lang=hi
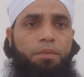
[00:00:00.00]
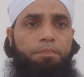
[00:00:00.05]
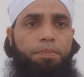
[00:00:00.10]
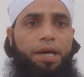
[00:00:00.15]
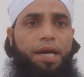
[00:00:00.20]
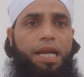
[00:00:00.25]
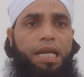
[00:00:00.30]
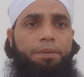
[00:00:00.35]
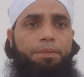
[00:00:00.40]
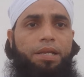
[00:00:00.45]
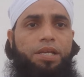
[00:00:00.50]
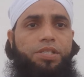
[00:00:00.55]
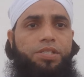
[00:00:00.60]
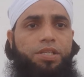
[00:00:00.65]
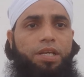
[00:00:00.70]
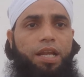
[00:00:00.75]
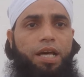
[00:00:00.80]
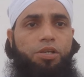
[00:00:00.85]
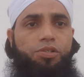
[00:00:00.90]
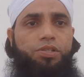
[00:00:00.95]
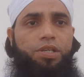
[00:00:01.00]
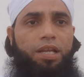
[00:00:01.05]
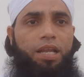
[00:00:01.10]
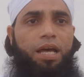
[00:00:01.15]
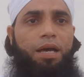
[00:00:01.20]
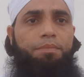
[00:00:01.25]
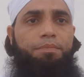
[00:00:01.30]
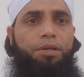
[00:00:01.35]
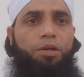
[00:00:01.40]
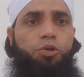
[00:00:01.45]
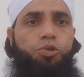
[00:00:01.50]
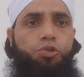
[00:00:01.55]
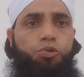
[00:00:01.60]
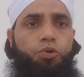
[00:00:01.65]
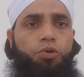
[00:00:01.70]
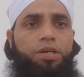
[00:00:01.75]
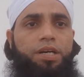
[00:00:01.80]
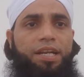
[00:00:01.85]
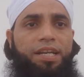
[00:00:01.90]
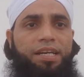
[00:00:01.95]
प्यार नबी सलाम ने
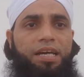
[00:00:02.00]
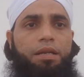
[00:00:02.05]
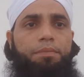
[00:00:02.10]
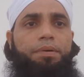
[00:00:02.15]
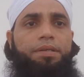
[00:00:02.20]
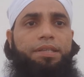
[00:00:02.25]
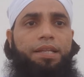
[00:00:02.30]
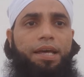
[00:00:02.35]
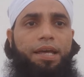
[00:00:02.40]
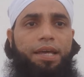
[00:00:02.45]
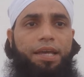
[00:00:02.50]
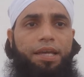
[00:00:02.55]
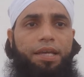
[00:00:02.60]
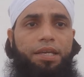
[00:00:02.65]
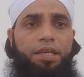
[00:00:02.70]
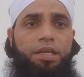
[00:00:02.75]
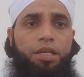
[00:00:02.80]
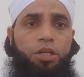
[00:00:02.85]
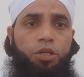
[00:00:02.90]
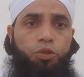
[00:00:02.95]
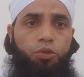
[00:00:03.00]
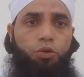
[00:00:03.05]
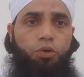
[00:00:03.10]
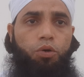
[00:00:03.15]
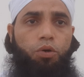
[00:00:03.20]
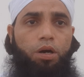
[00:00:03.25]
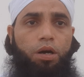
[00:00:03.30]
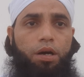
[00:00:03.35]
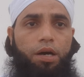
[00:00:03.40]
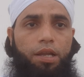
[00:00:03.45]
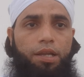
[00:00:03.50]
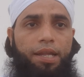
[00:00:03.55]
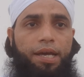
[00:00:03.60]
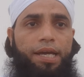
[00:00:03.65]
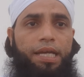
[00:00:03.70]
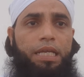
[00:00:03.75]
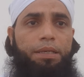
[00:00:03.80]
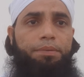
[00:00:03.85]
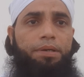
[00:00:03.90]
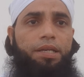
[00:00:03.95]
उसको कर कर बताया है तो
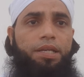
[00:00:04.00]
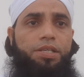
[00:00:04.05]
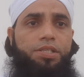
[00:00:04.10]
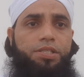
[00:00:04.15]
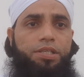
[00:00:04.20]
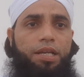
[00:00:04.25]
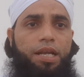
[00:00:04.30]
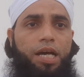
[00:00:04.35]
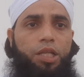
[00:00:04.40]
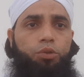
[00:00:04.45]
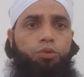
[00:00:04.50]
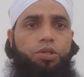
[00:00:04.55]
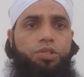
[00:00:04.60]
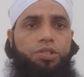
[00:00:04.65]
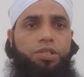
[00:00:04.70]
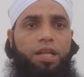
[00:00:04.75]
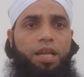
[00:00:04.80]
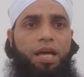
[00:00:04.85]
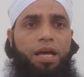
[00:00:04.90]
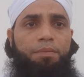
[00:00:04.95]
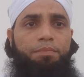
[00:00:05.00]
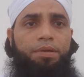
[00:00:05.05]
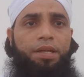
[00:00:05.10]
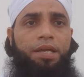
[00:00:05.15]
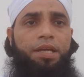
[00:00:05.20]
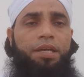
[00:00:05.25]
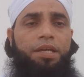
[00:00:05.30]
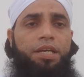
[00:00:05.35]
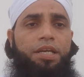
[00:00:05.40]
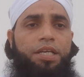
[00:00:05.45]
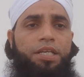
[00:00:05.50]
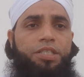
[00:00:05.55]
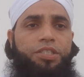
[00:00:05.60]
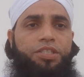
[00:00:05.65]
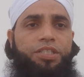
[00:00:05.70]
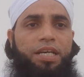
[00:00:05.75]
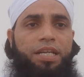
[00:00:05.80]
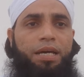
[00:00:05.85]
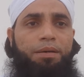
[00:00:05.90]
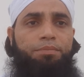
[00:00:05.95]
अल्लाह के नबी सलाम ने
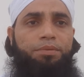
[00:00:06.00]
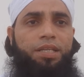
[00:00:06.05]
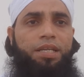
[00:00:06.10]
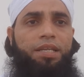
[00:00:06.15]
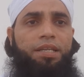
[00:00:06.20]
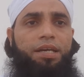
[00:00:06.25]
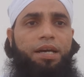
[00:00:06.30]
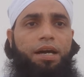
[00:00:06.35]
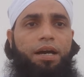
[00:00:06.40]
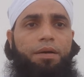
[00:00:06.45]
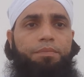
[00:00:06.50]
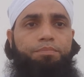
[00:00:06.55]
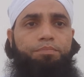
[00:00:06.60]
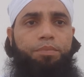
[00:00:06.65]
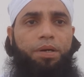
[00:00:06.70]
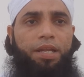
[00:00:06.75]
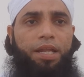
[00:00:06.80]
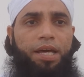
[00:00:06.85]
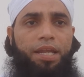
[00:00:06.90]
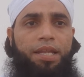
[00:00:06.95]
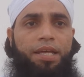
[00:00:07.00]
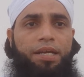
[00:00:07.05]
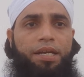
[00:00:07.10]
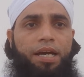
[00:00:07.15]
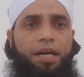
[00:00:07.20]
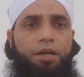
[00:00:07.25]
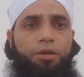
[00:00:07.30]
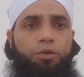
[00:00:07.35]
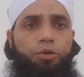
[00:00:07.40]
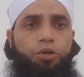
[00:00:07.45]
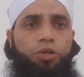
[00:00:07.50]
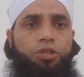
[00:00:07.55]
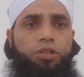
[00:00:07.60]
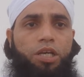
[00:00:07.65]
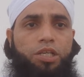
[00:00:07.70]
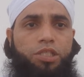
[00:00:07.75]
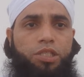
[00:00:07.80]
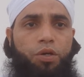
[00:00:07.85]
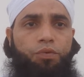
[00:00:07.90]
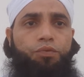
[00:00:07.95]
जन्मदिन का बनाने का कोई
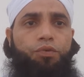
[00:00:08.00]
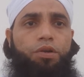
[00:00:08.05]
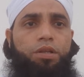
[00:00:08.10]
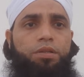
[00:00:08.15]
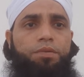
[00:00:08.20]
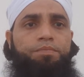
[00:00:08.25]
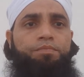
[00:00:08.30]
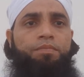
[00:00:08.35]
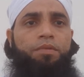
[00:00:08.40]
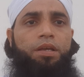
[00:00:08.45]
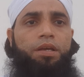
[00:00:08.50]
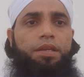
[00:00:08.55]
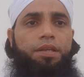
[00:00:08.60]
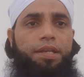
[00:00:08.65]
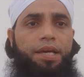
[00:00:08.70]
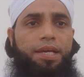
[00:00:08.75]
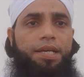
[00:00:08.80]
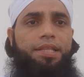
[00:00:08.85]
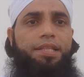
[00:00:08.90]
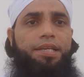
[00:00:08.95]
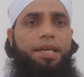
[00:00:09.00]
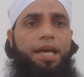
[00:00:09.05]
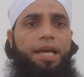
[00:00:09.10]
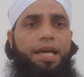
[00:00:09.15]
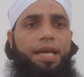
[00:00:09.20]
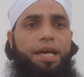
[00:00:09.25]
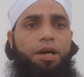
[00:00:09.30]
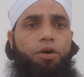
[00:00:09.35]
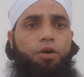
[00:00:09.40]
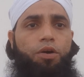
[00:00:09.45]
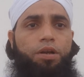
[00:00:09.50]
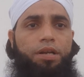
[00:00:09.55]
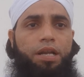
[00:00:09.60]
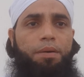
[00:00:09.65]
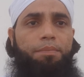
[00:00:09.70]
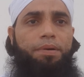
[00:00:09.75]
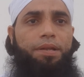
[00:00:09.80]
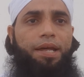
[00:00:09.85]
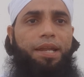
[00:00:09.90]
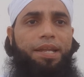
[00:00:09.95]
तस्वुर नहीं दिया है और
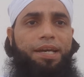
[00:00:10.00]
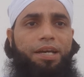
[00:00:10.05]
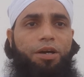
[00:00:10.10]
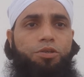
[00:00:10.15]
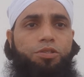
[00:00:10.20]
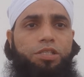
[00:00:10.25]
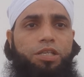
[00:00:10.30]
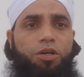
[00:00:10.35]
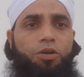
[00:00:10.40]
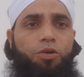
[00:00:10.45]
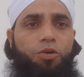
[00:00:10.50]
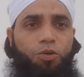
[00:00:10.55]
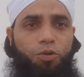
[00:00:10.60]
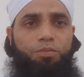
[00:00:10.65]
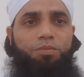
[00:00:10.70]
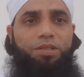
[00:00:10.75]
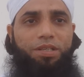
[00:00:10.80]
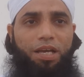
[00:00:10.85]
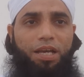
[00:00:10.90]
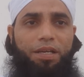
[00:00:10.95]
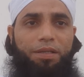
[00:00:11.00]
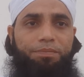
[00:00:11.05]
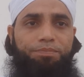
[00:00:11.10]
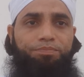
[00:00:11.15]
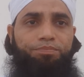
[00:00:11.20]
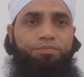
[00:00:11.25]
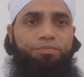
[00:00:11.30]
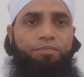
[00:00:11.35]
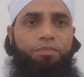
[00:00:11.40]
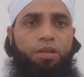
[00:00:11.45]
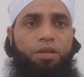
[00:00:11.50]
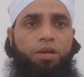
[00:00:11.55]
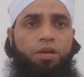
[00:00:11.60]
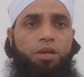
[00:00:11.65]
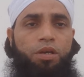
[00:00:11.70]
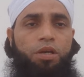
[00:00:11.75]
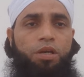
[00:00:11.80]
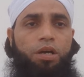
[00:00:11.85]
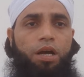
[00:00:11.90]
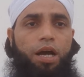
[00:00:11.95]
न बनाने का उसका हुक्म दिया है
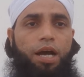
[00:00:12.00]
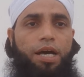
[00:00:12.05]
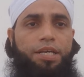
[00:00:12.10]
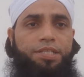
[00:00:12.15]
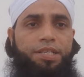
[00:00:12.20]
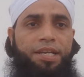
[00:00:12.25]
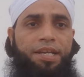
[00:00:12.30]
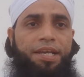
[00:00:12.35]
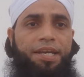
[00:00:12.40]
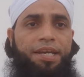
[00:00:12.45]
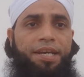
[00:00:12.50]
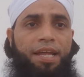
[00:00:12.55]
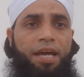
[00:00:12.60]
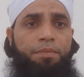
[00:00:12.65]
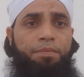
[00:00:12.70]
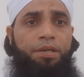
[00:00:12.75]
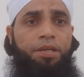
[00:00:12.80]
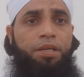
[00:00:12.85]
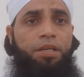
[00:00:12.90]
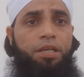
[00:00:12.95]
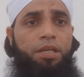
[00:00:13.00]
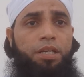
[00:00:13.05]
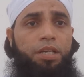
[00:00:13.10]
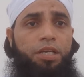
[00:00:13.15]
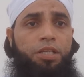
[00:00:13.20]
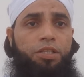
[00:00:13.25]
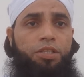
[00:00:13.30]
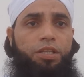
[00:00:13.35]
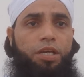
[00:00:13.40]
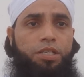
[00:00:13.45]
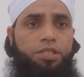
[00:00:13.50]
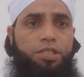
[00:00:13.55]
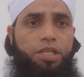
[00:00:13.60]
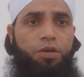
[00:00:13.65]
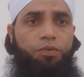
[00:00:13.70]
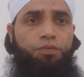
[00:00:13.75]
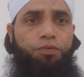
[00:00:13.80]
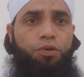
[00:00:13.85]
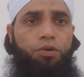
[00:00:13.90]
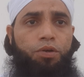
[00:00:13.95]
हाजरीन गिरामी
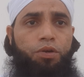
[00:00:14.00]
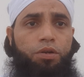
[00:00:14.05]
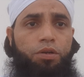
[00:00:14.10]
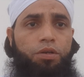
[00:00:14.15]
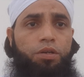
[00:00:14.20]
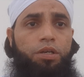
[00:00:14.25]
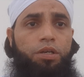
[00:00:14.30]
तस्वुर